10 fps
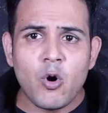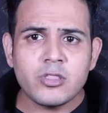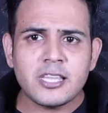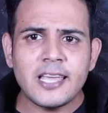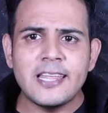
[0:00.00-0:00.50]

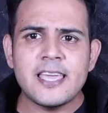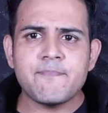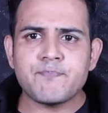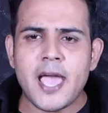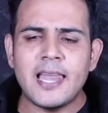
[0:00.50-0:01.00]
मौत के लिए
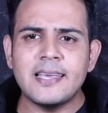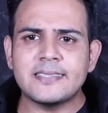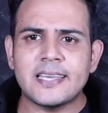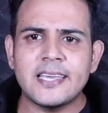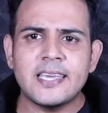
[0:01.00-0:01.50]
पहले
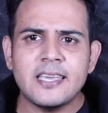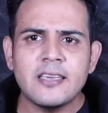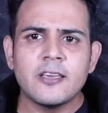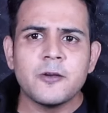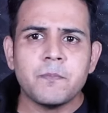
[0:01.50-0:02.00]
से ही
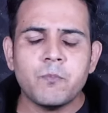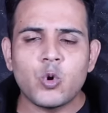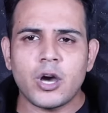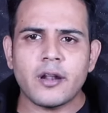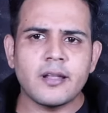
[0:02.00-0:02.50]

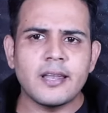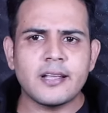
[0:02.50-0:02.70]
मुकर्र